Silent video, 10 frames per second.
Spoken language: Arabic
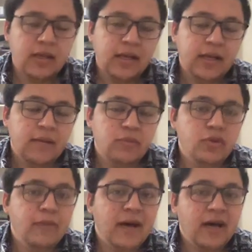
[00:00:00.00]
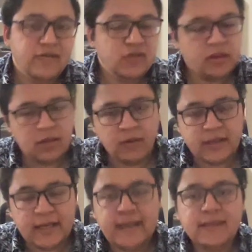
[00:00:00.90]
آه، بتبقى افضل طبعا
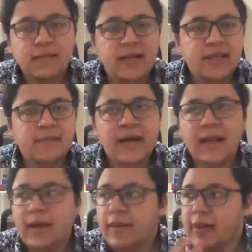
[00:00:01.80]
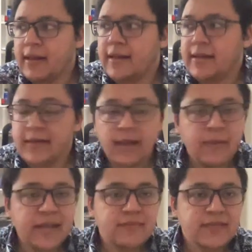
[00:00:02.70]
يعني انت مقدم على آه،
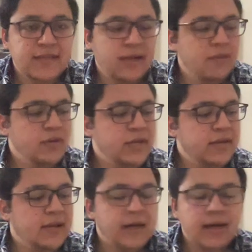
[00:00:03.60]
نيابات مثلا وانت